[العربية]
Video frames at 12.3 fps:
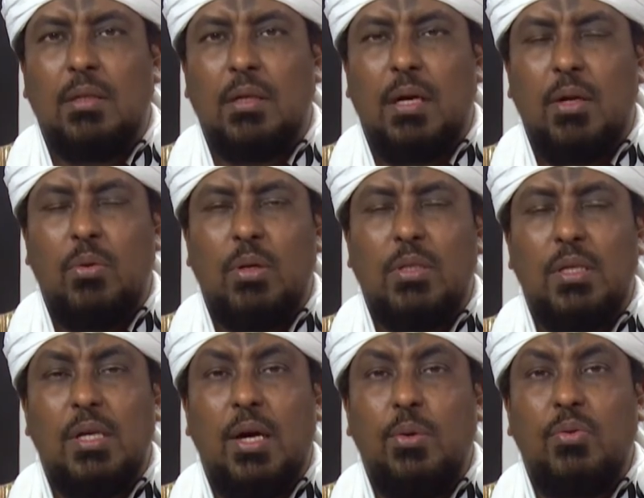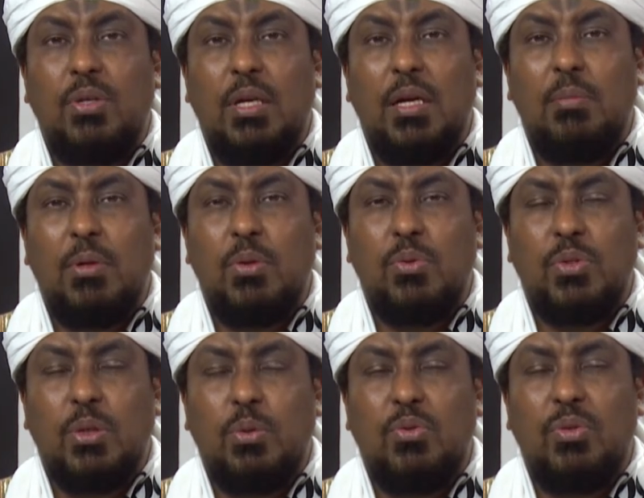قالوا أتجعل فيها من
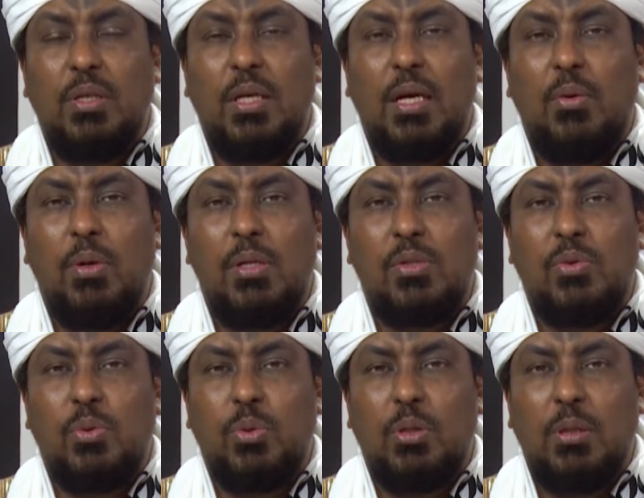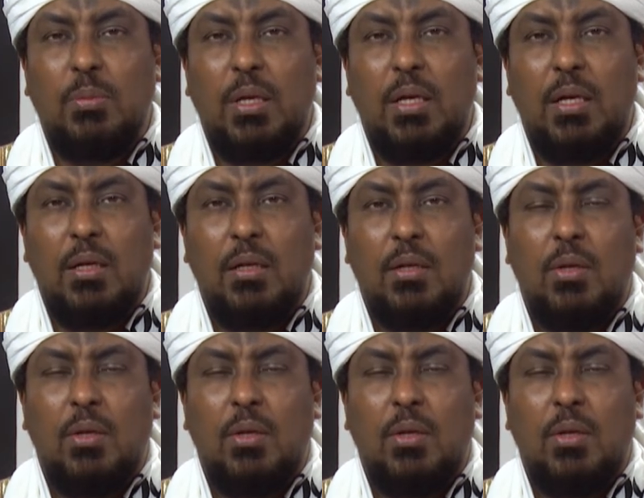يفسد فيها ويسفك الدماء